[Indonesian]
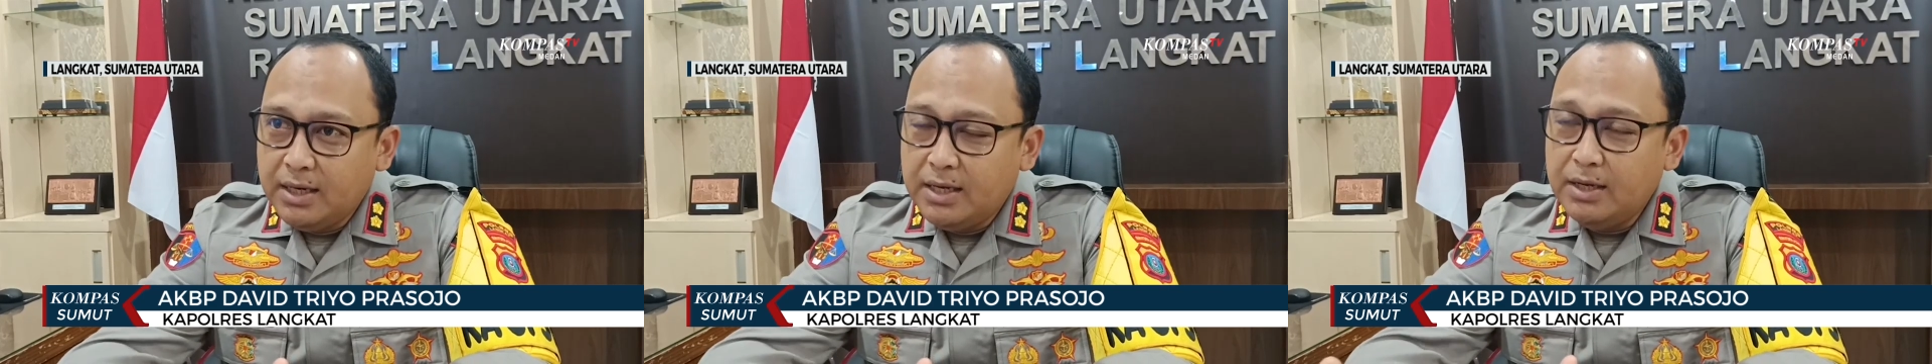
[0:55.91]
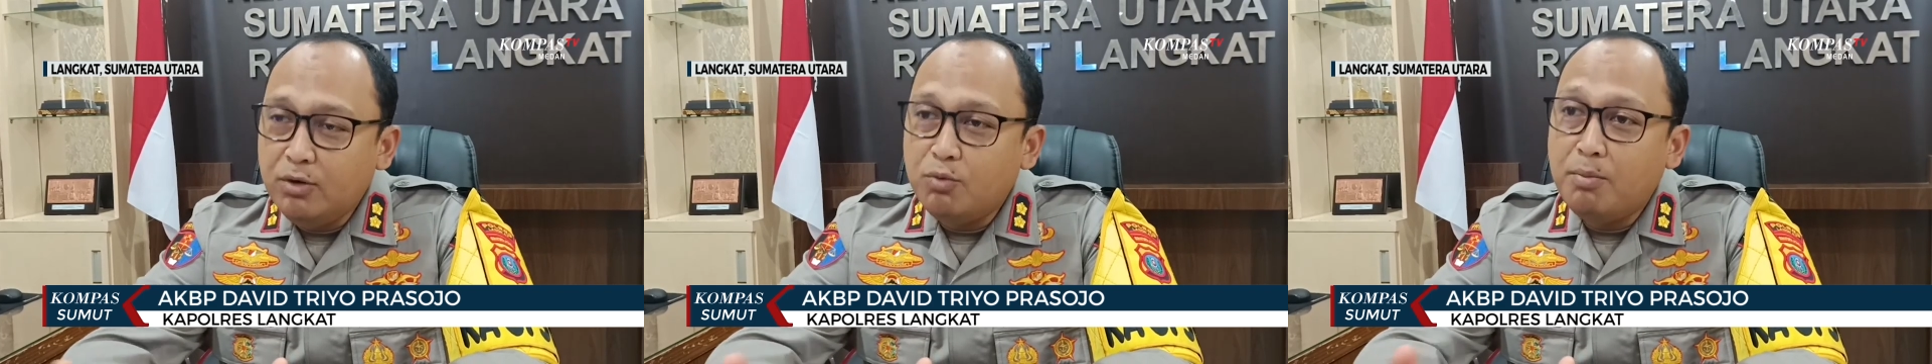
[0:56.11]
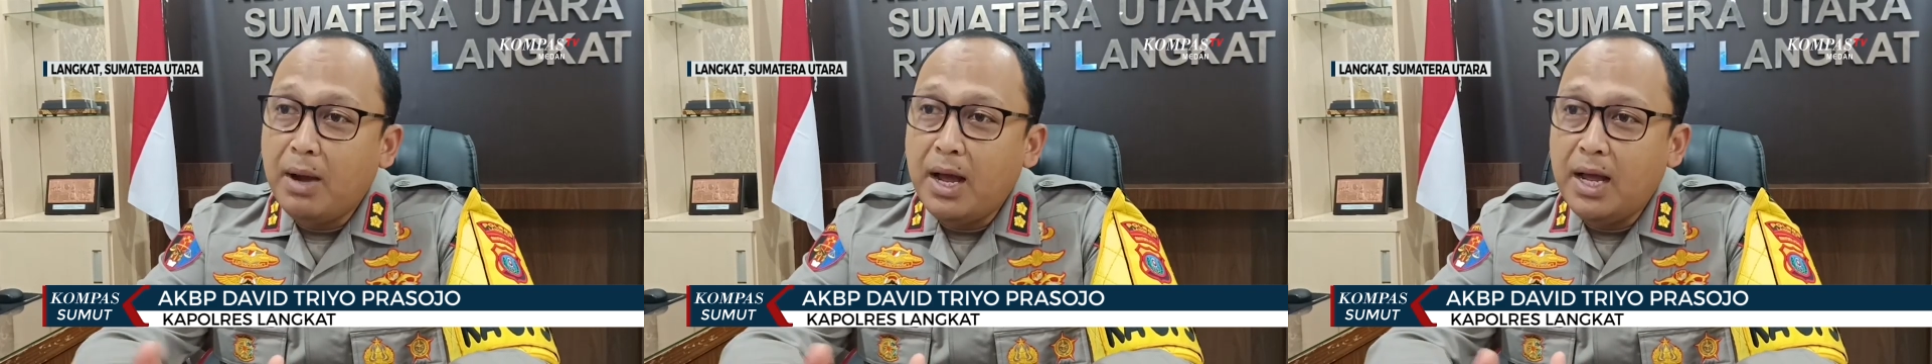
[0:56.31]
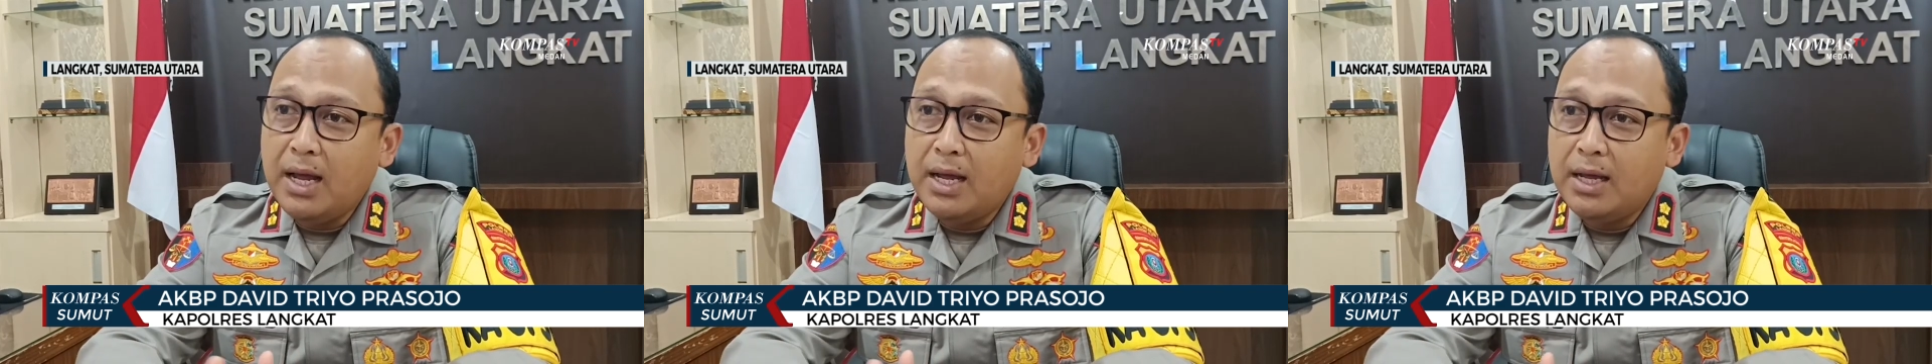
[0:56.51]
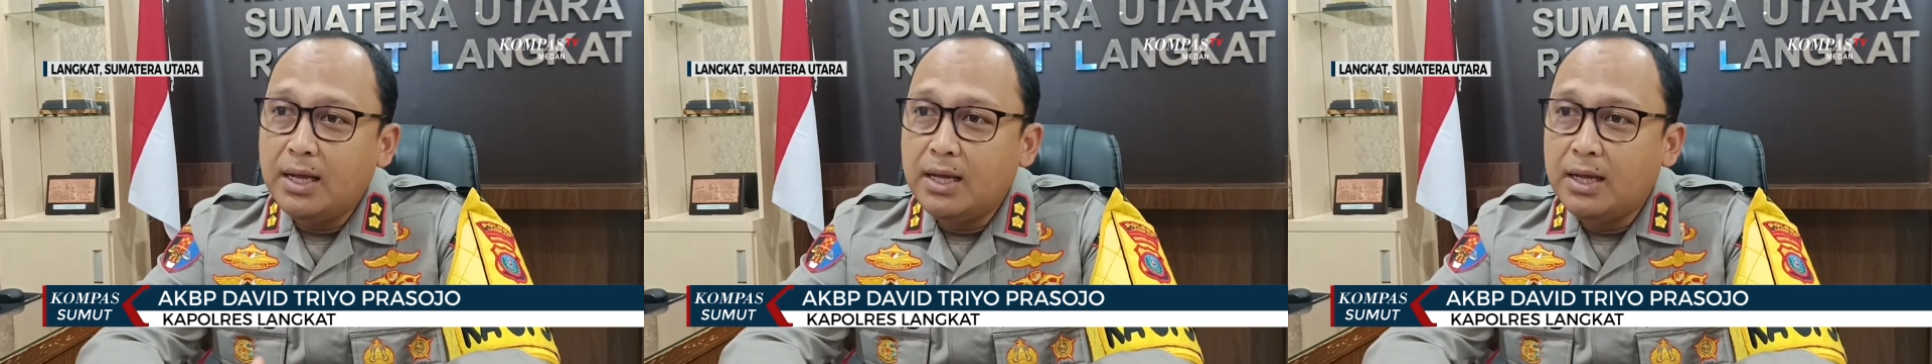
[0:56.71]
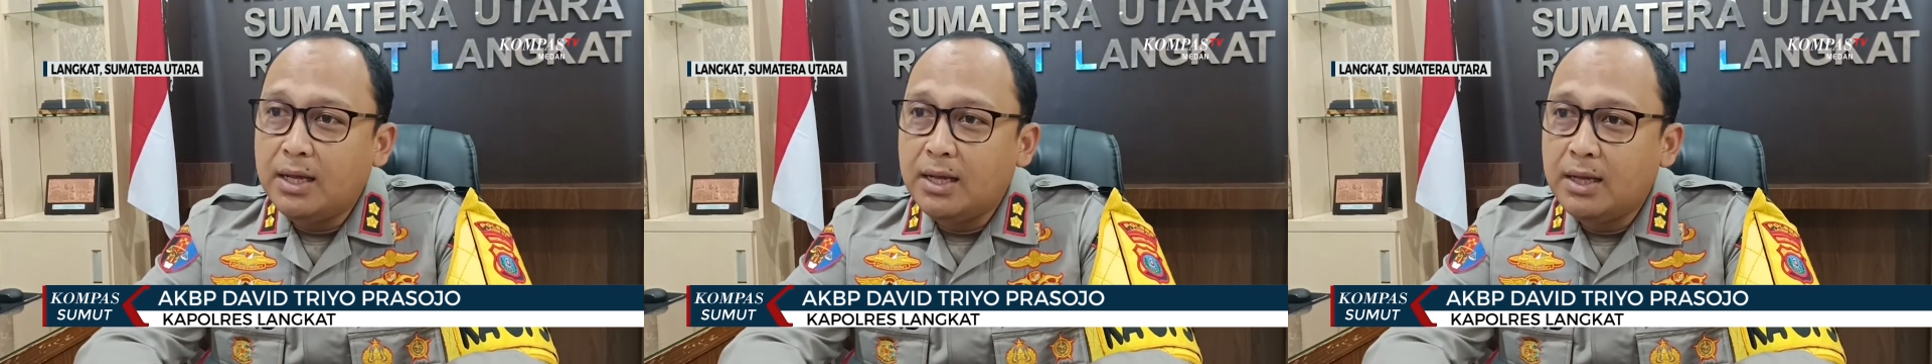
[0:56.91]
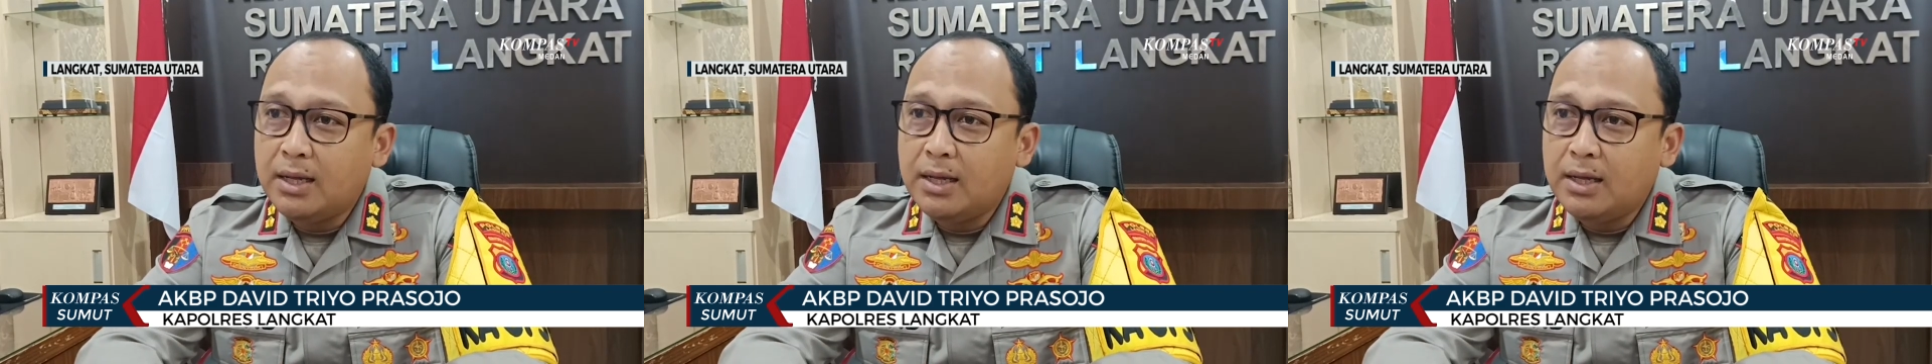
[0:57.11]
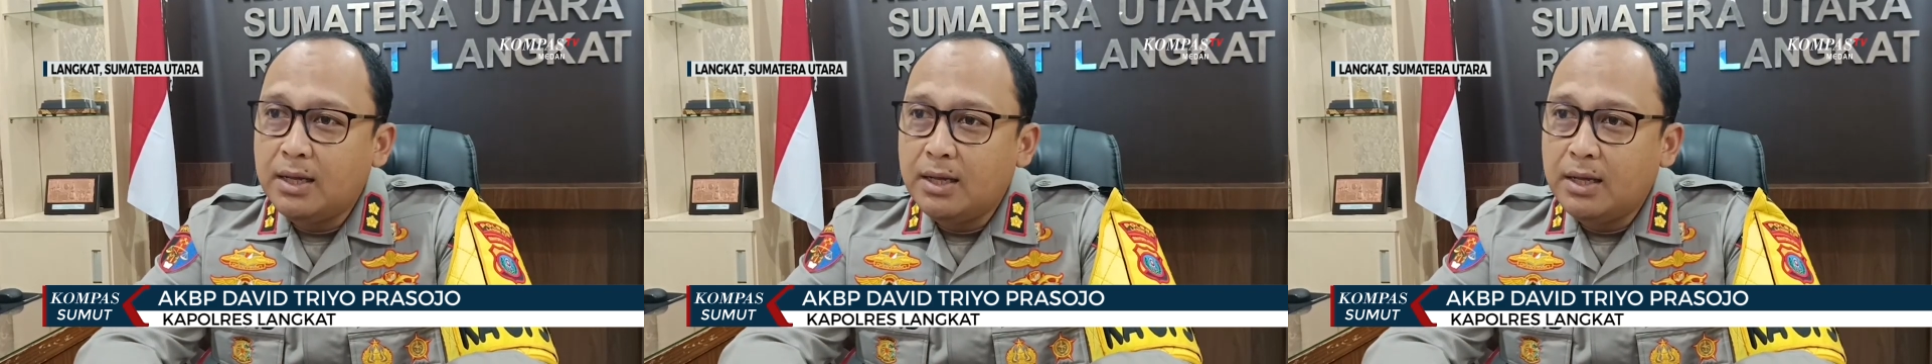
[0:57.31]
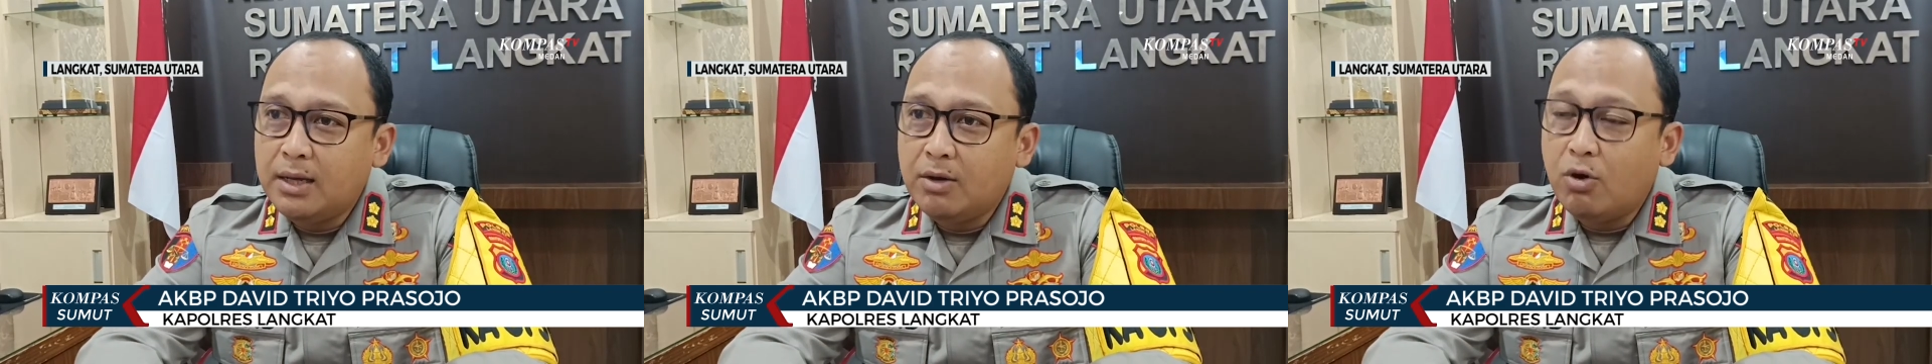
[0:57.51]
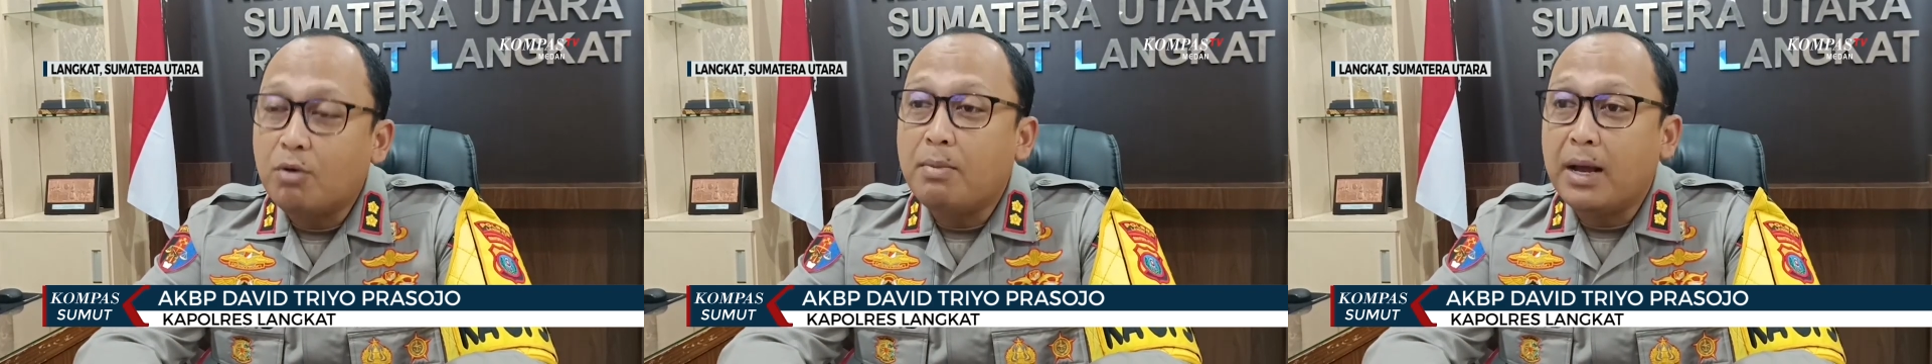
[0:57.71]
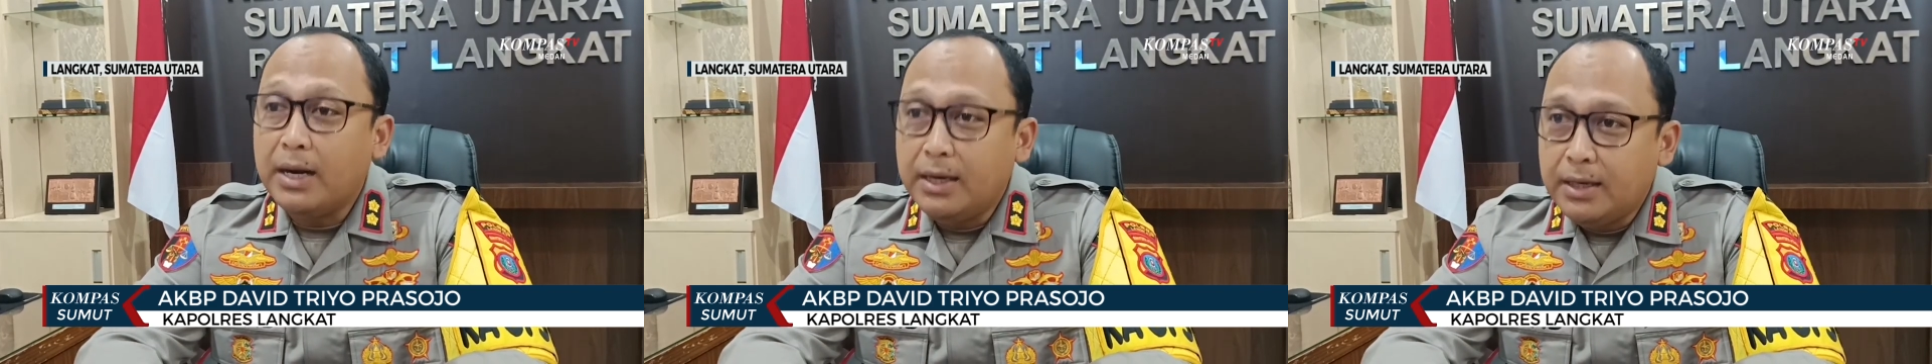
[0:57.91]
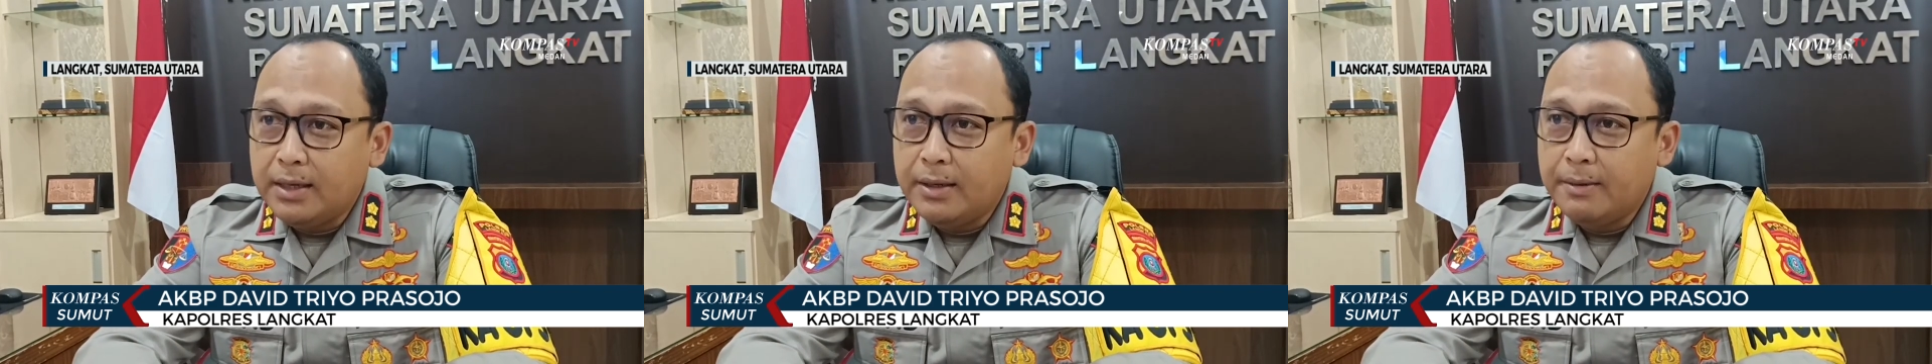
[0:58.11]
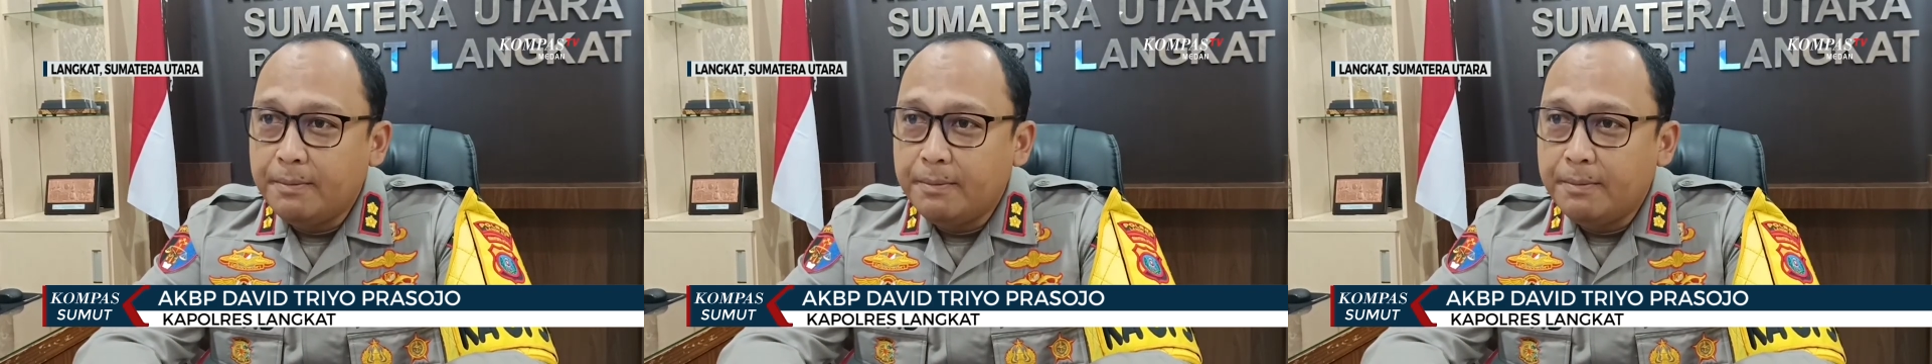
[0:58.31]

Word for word: ke rumah korban.